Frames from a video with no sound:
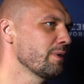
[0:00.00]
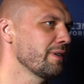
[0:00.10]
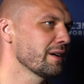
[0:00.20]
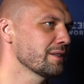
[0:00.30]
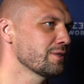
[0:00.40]
mam
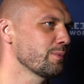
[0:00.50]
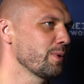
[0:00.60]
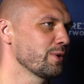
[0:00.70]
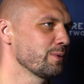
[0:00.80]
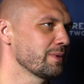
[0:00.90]
wagę
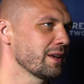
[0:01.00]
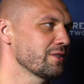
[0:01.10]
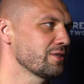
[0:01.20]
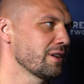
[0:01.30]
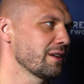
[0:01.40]
zrobioną,
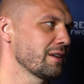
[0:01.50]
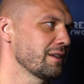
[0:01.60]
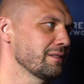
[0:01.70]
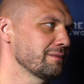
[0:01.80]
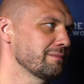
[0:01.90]

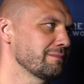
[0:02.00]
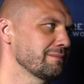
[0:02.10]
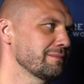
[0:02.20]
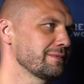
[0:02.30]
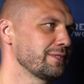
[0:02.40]
także
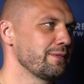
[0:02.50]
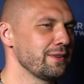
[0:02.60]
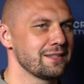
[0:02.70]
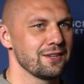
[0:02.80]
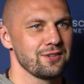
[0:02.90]
nie
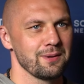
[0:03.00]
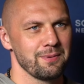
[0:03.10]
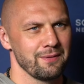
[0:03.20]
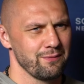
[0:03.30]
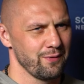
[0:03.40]
widzę
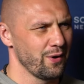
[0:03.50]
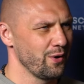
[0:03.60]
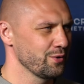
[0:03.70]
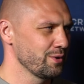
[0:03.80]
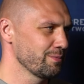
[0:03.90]
siebie w
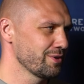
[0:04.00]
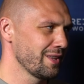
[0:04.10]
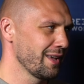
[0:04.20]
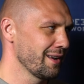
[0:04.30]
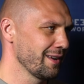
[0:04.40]

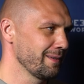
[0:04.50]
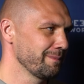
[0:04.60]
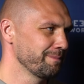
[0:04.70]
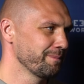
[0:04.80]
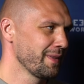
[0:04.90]
8-4
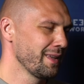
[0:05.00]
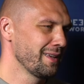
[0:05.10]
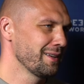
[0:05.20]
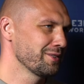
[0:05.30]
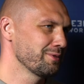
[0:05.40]

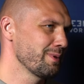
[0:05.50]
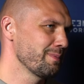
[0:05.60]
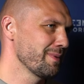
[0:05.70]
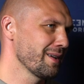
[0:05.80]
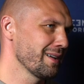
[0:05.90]

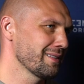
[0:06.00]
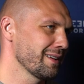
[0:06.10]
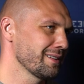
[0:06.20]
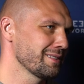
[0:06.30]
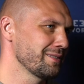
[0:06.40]
żebym ja
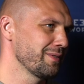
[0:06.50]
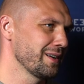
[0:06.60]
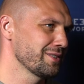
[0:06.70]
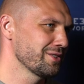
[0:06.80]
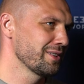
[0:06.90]
tak z
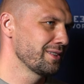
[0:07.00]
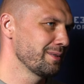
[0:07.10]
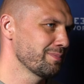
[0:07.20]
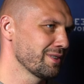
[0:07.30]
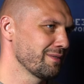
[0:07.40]
2-3
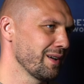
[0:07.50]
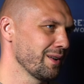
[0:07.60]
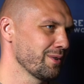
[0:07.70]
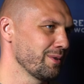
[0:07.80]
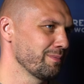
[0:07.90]
dni przed
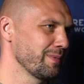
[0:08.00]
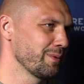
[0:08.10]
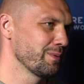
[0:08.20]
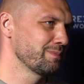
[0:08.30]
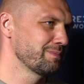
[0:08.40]
walką miał